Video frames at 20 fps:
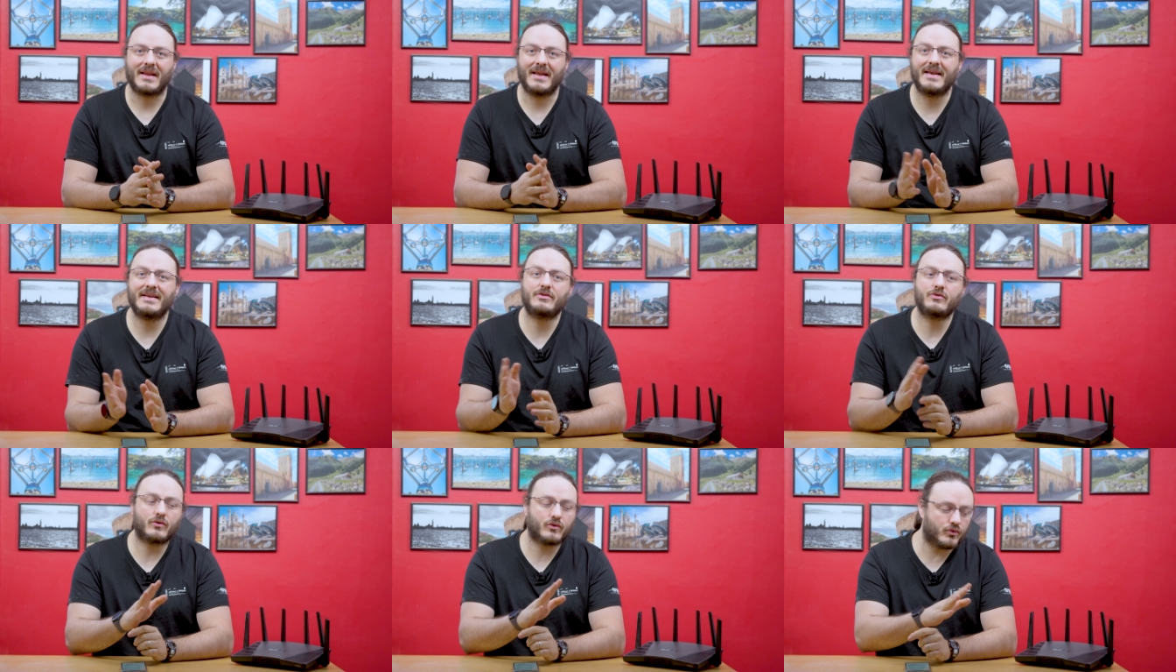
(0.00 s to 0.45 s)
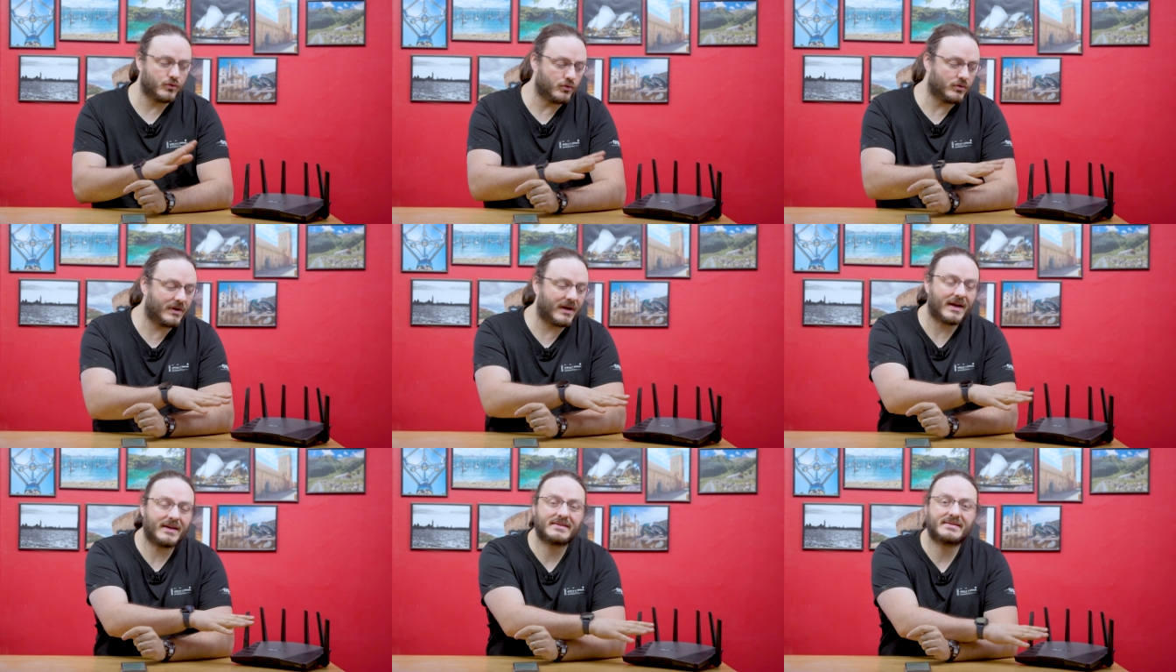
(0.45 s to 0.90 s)
Et
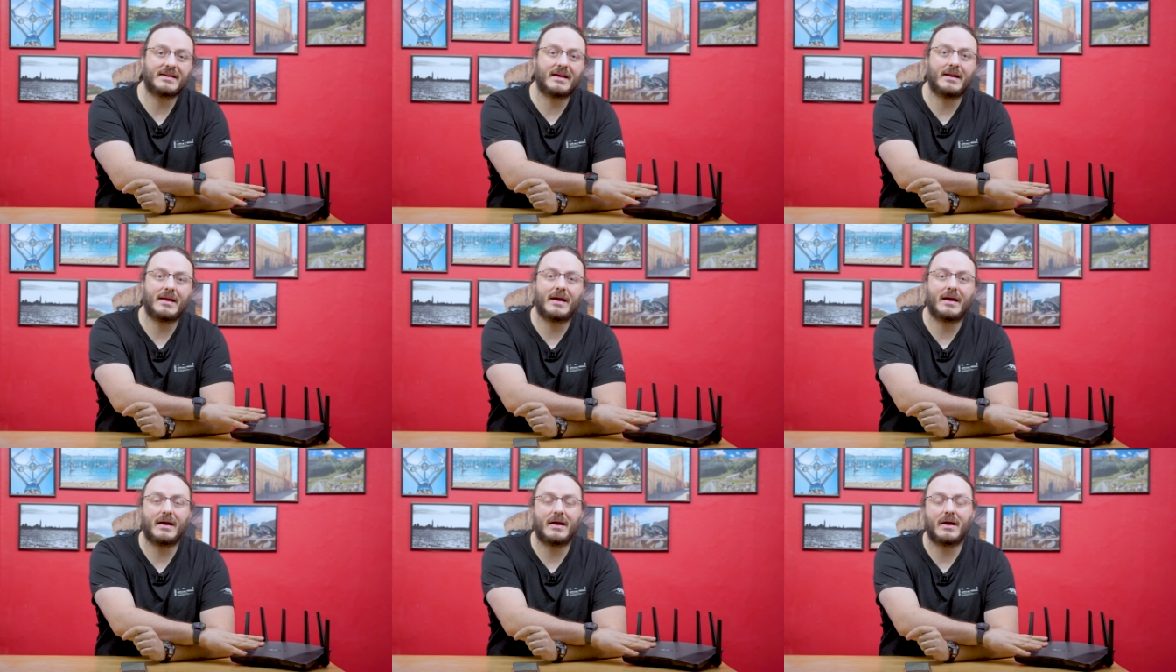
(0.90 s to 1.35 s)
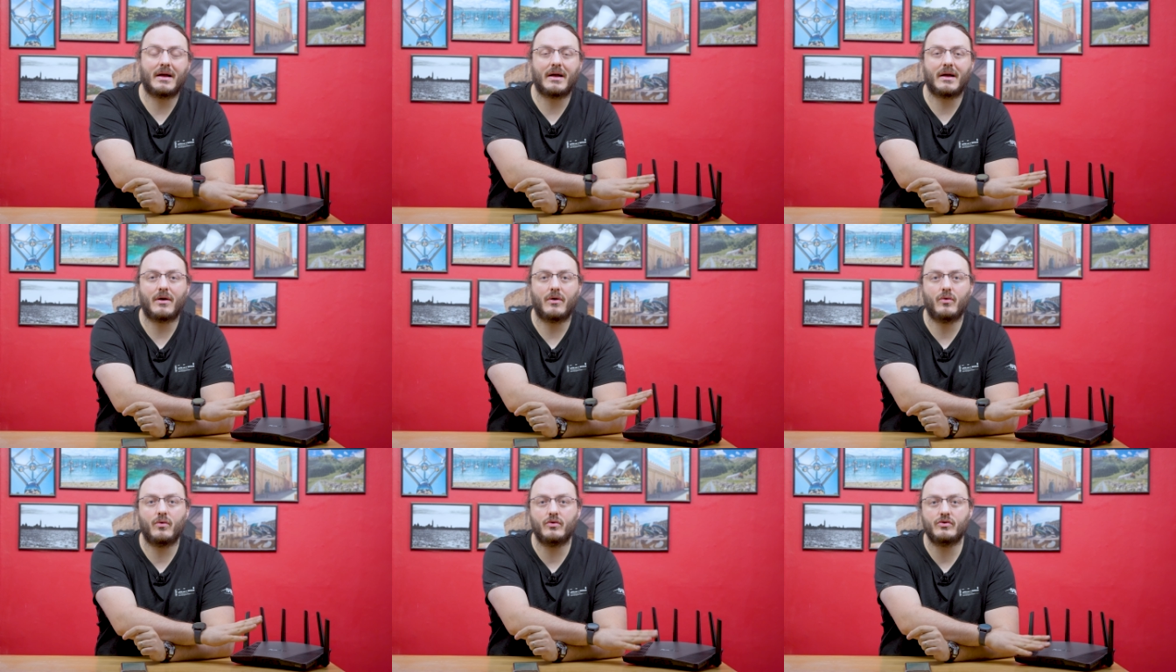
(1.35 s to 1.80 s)
surtout, grâce à
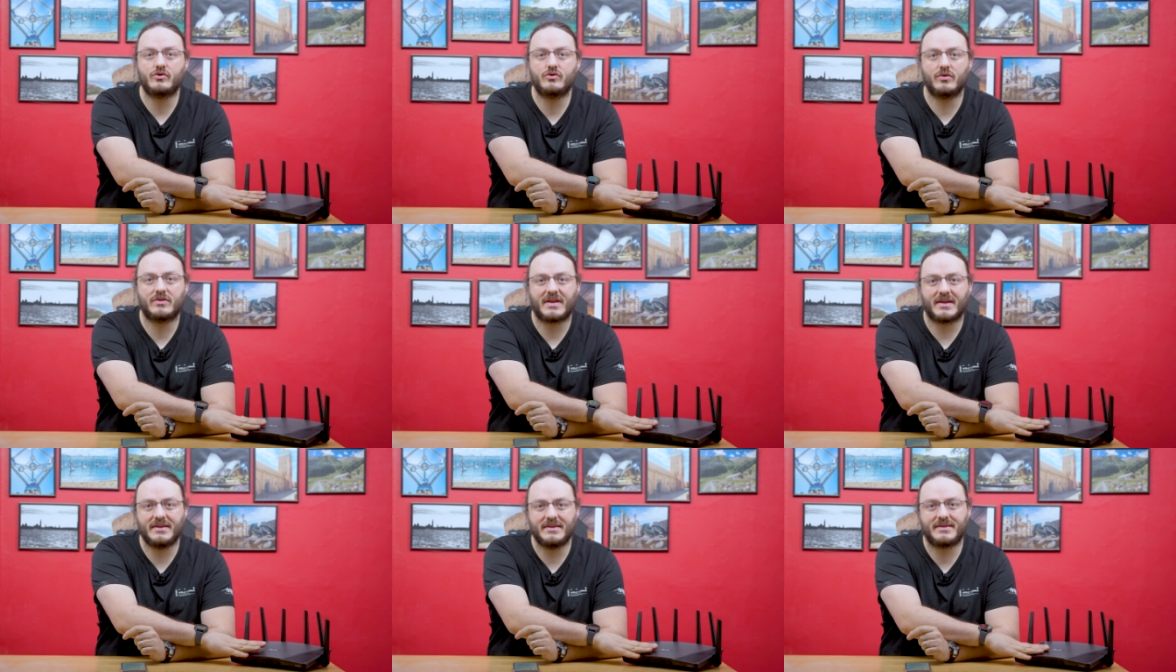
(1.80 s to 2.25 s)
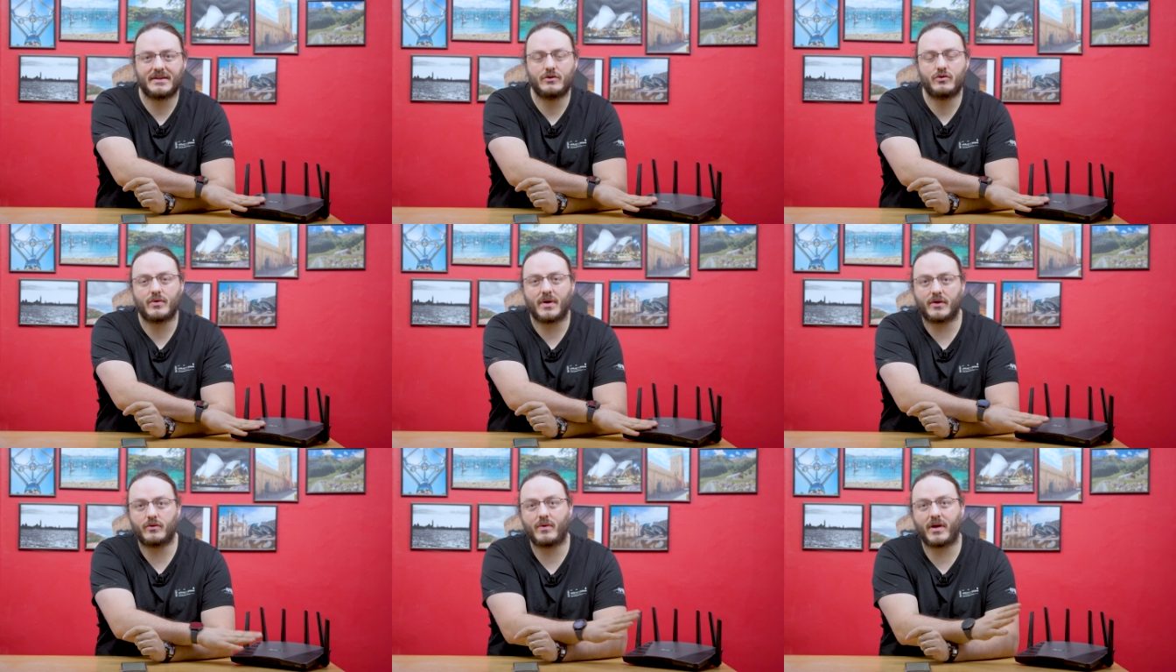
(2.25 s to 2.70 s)
la hausse de qualité
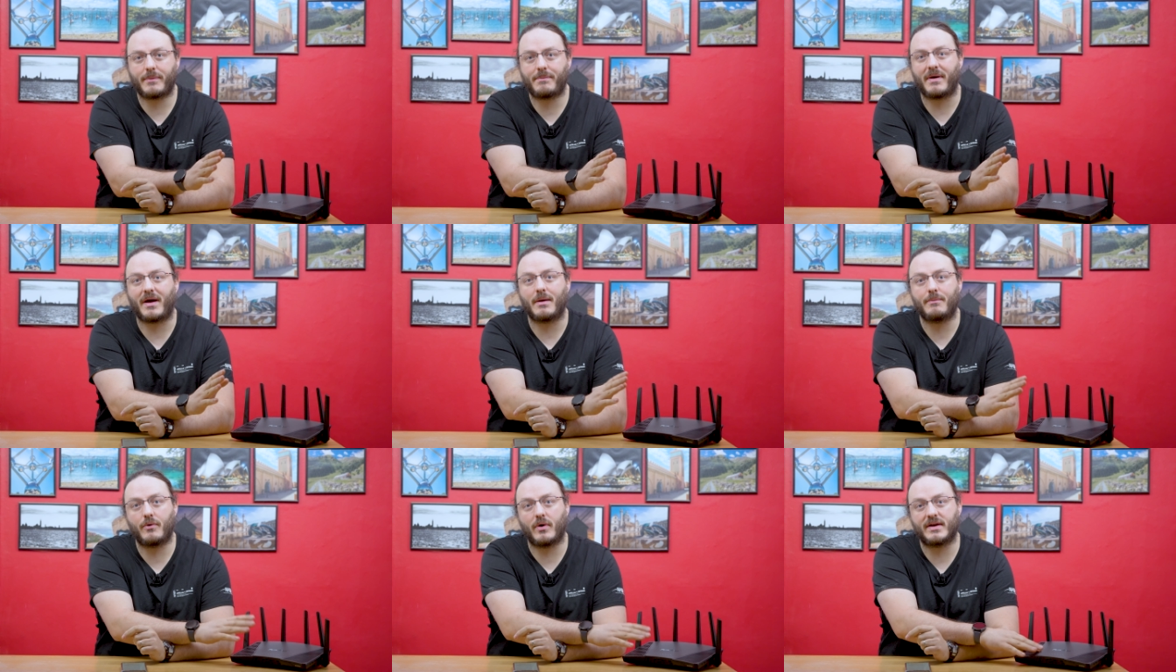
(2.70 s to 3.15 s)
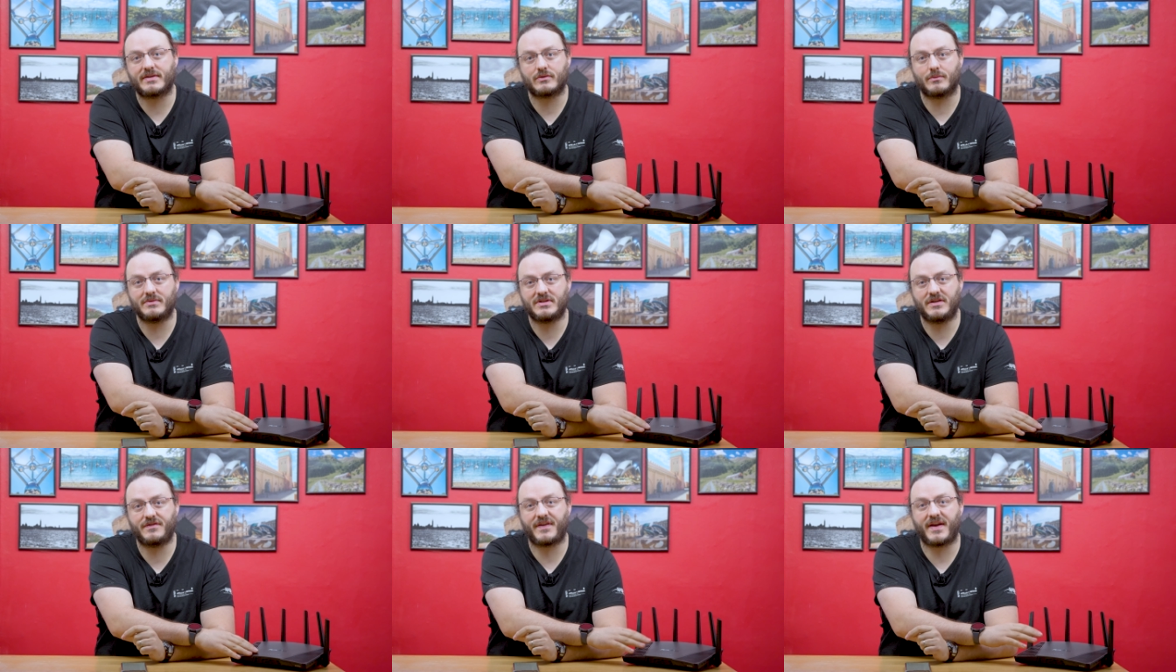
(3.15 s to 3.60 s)
du hardware par rapport à
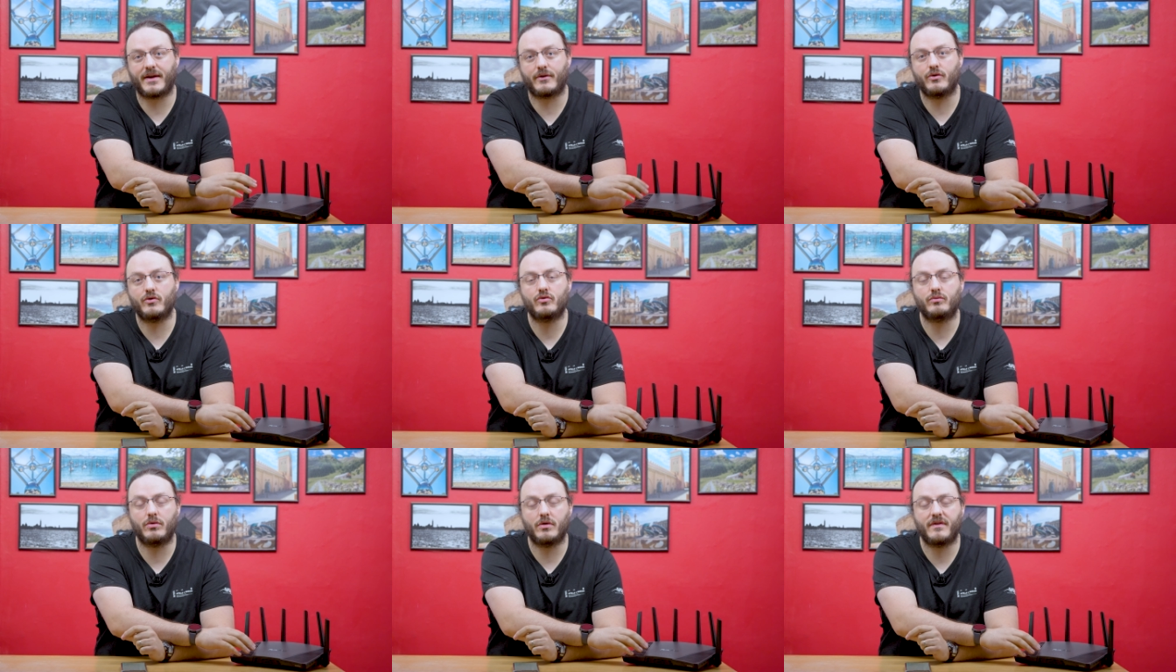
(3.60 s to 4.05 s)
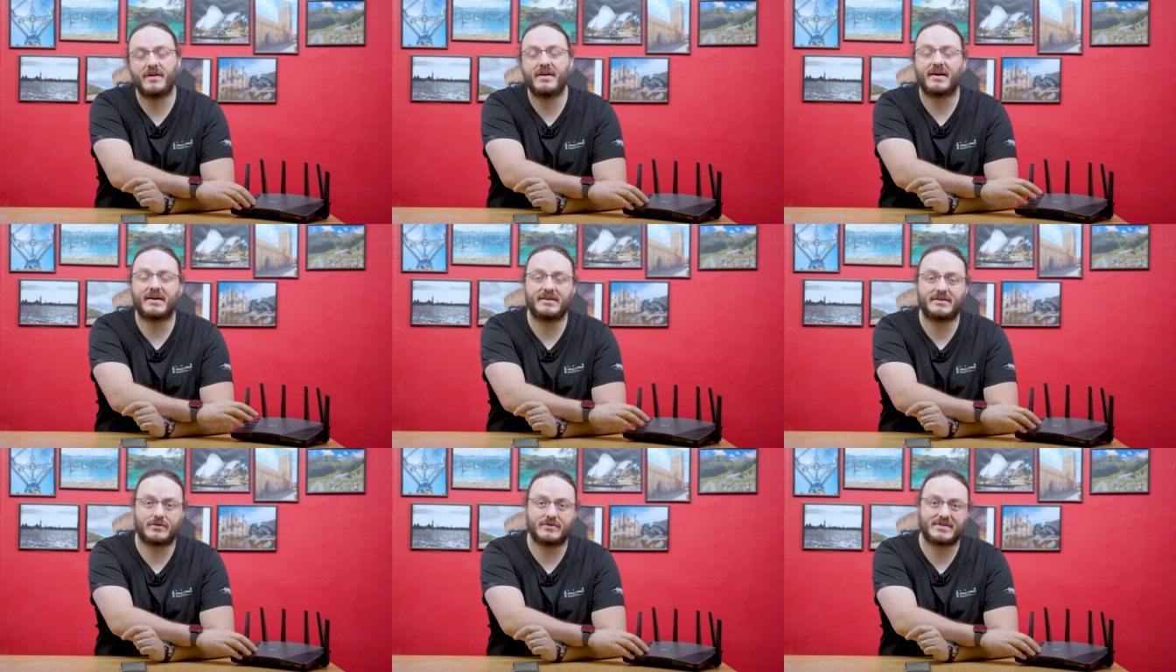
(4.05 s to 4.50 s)
son petit frère, le
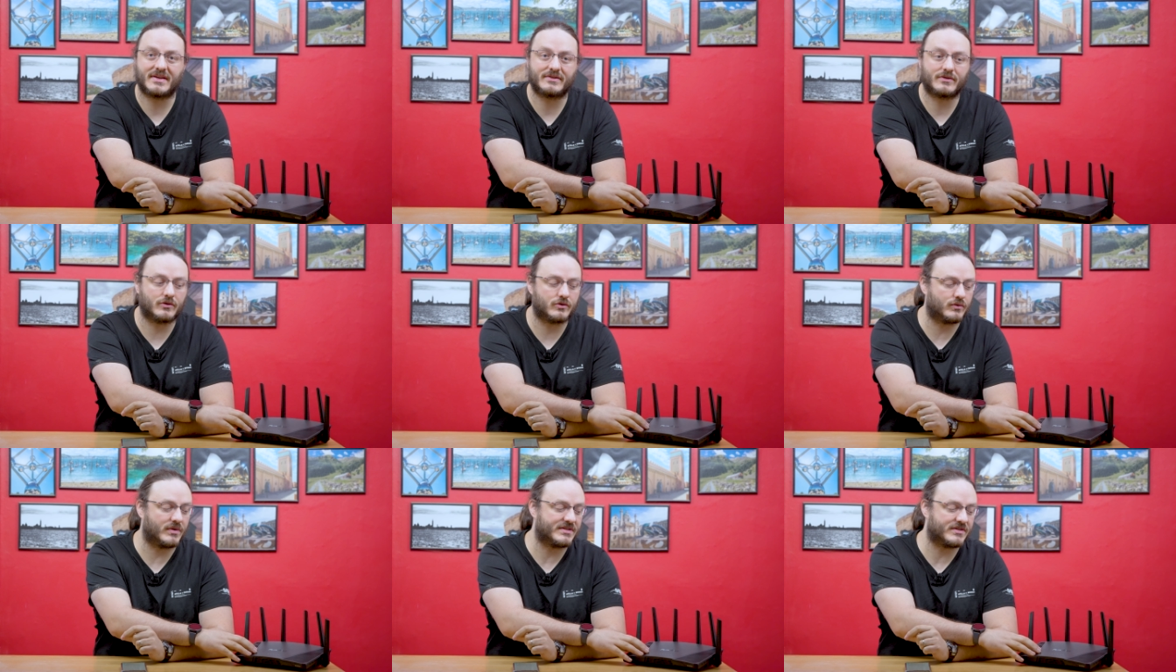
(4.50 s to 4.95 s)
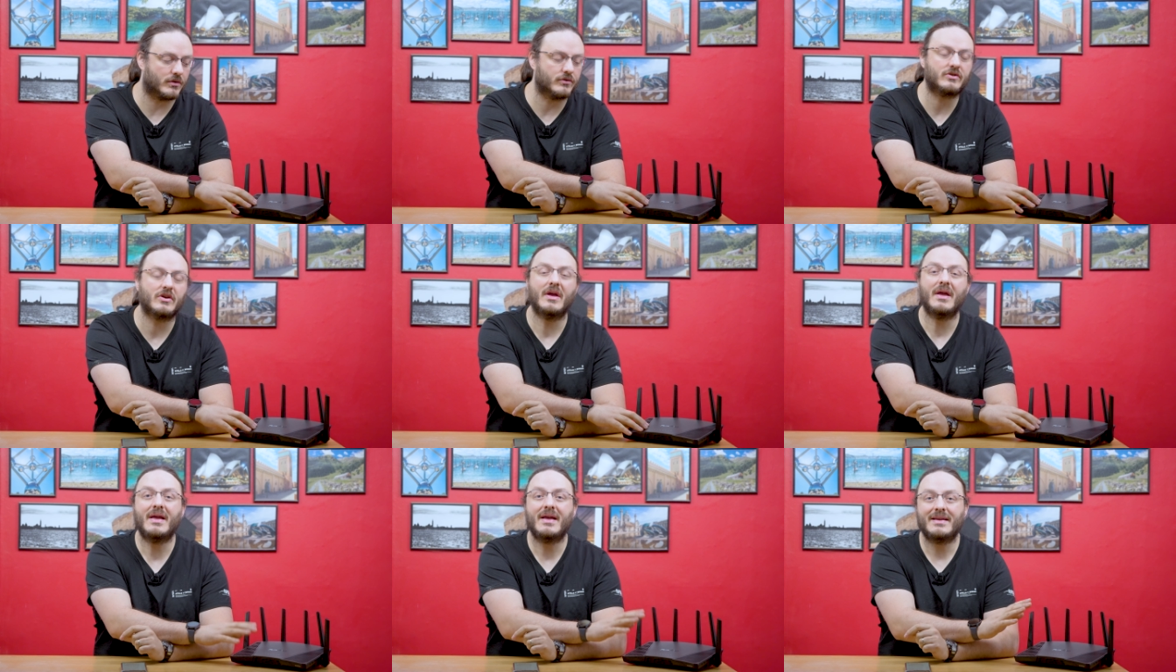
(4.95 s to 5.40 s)
WRX 560,